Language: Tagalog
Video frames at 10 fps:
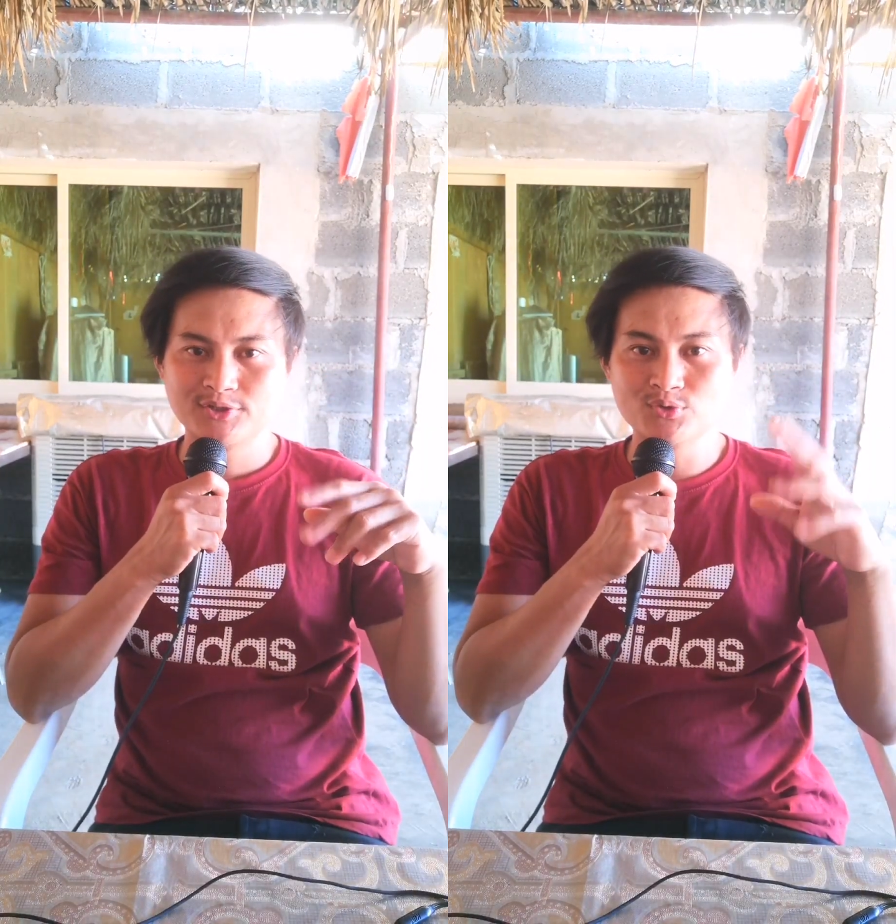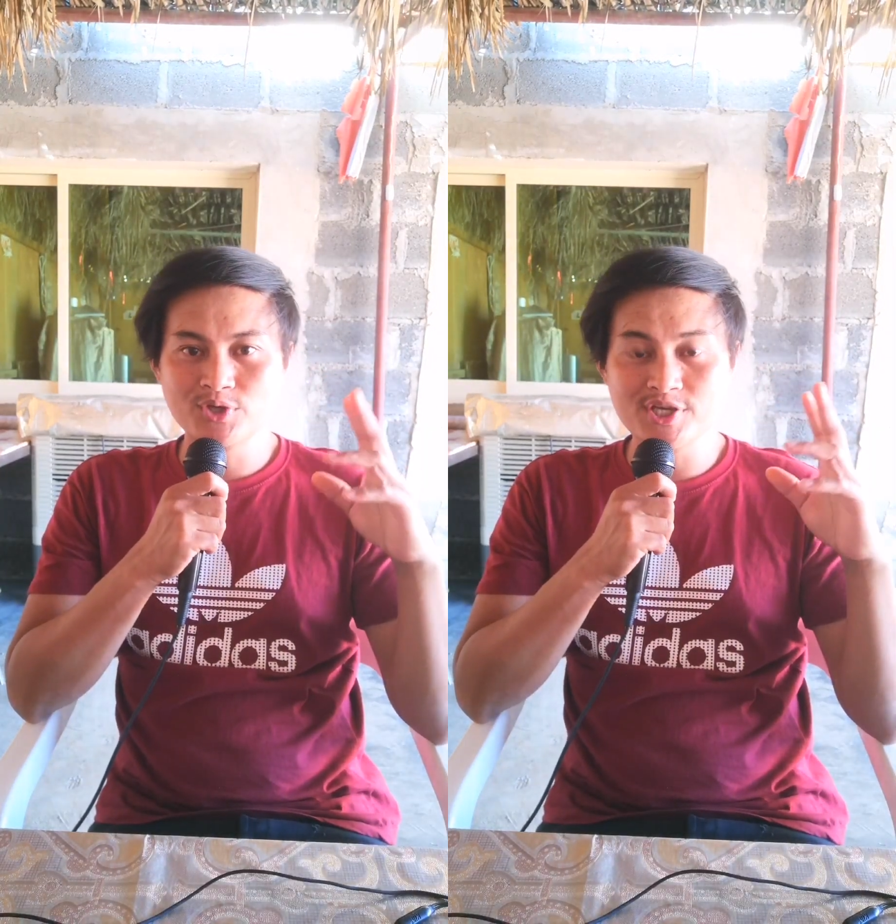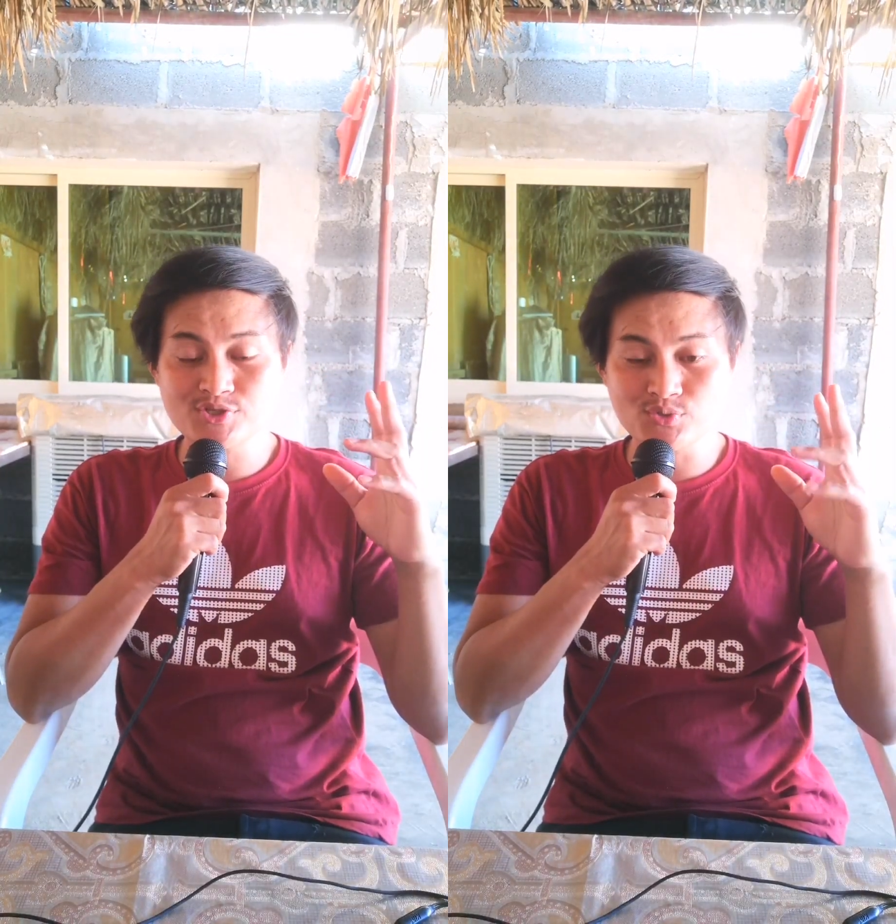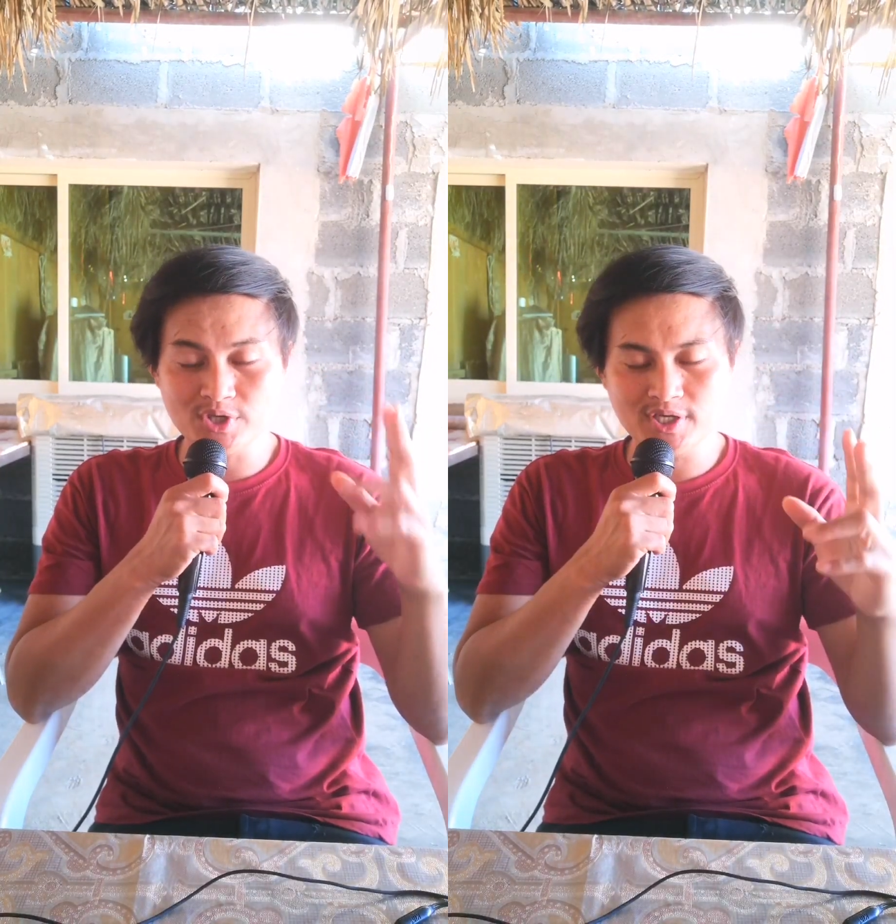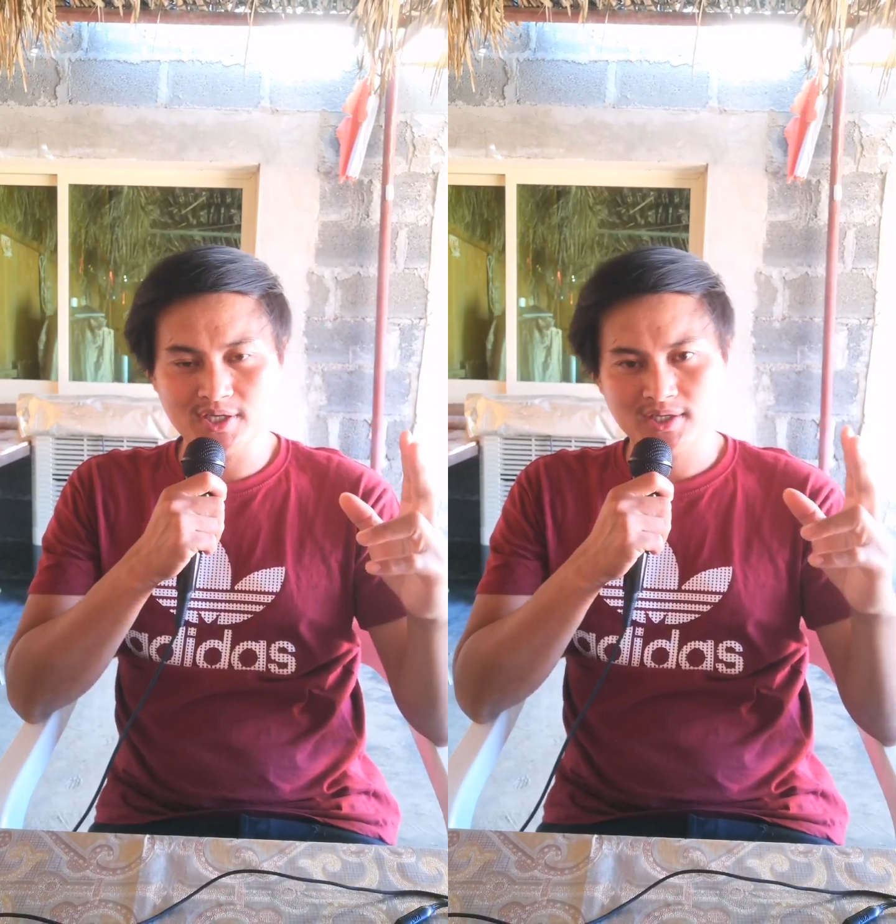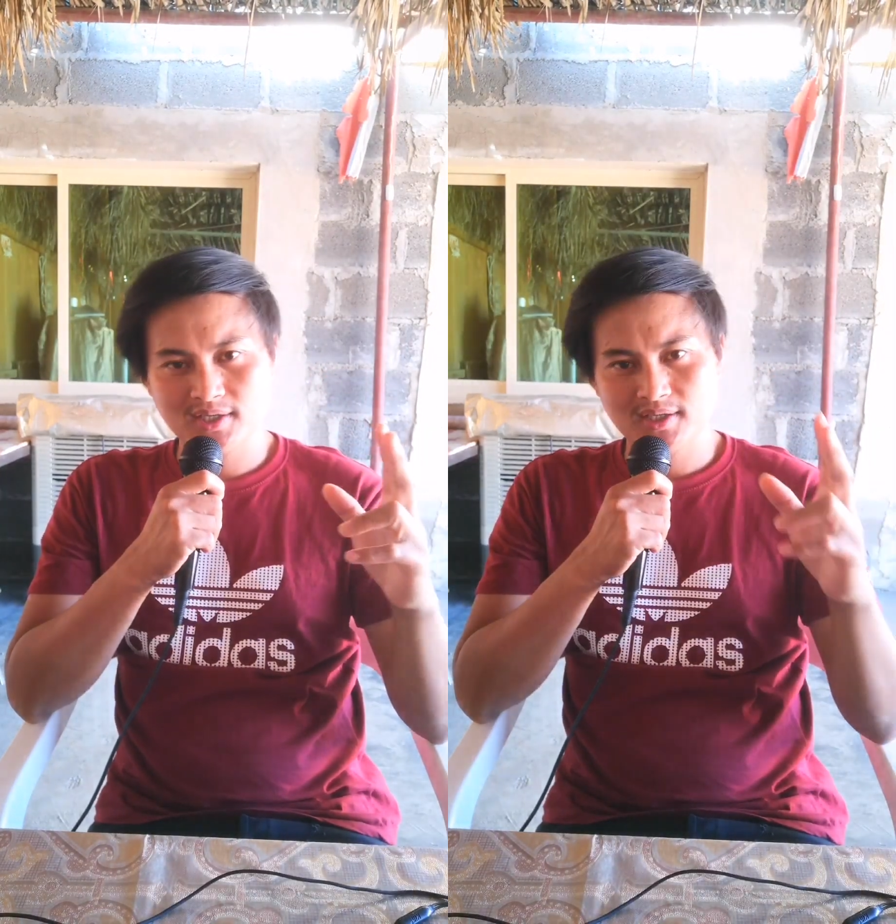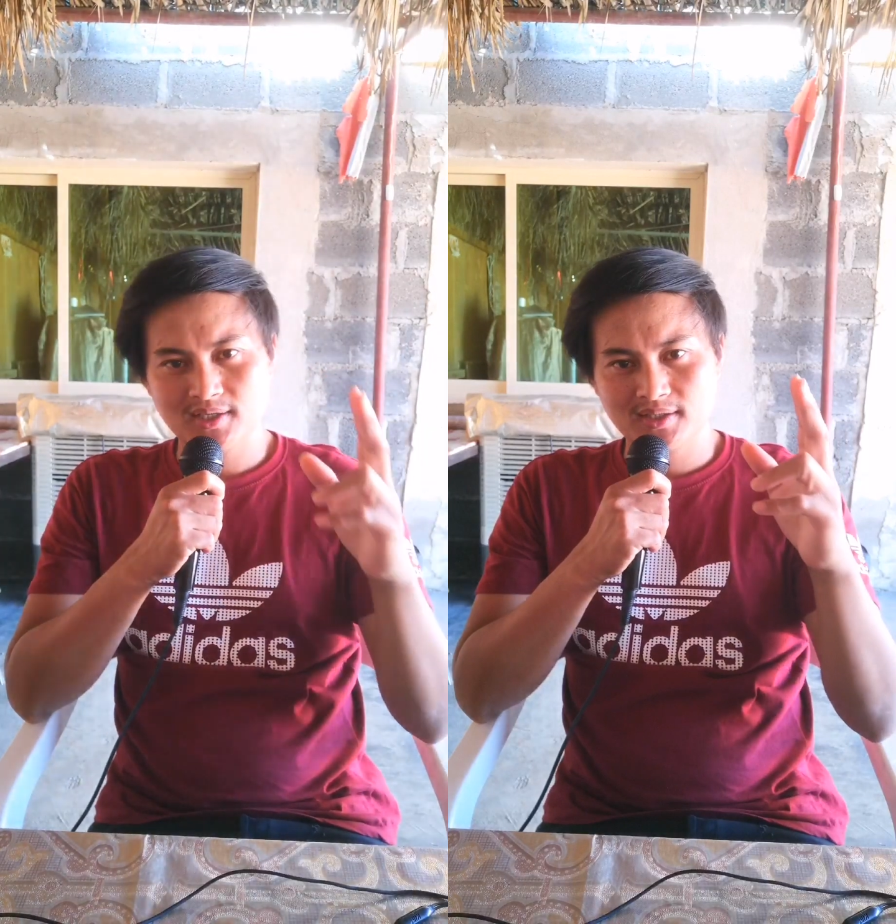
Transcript: Yung history